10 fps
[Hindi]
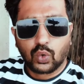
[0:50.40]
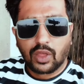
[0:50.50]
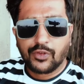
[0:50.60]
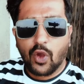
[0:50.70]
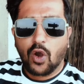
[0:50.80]

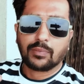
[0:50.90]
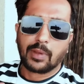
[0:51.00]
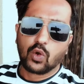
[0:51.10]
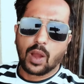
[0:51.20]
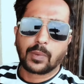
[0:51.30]
सो लव यू ऑल
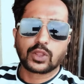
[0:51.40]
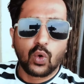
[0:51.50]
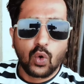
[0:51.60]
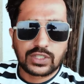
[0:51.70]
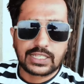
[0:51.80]
मैं हूं आपका
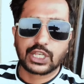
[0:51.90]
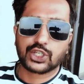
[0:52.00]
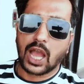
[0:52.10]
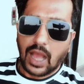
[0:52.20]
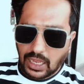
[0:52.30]
दोस्त
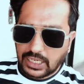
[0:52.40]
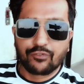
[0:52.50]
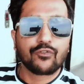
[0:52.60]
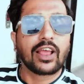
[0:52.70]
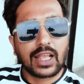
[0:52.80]
जीशान
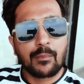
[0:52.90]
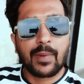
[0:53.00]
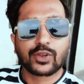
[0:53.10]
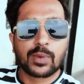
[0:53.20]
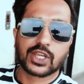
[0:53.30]
अली
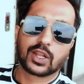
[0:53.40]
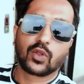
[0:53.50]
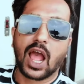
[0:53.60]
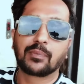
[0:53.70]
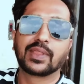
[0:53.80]
वेलकम बैक टू माय
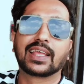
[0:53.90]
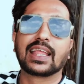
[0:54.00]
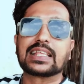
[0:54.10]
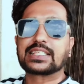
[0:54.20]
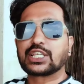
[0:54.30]
चैनल और आप
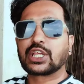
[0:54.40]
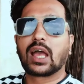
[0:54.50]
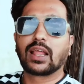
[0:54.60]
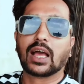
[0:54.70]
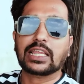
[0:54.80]
देख रहे हैं
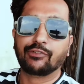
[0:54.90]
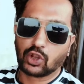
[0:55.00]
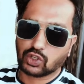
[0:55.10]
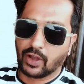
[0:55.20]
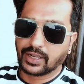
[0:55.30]
जीशान अली
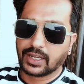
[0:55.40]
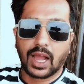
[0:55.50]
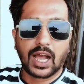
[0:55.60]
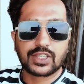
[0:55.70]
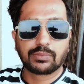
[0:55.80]
सो
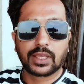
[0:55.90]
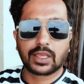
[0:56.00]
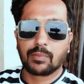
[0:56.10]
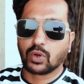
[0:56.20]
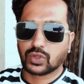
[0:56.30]
फाइनली आज हम
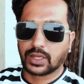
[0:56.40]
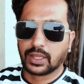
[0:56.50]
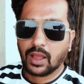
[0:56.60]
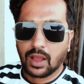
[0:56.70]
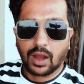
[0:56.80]
देखेंगे बहुत
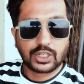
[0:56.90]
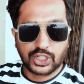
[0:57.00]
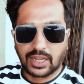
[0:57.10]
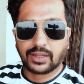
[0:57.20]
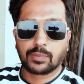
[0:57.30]
सारी
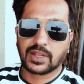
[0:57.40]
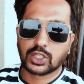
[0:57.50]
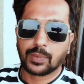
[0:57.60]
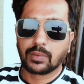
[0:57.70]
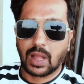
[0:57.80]
शान
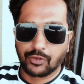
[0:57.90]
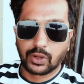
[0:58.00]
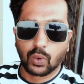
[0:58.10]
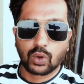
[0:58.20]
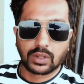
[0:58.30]
एंटरप्राइजेस में
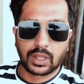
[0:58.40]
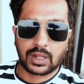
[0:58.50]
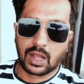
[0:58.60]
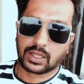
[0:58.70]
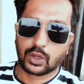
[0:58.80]
काफ़ी लोग
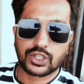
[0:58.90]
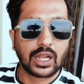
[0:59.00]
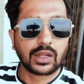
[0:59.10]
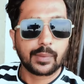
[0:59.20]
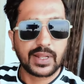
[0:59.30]
ने कहा था कि
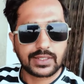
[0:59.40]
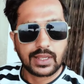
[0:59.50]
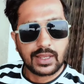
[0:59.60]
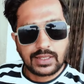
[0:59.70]
शान एंटरप्राइज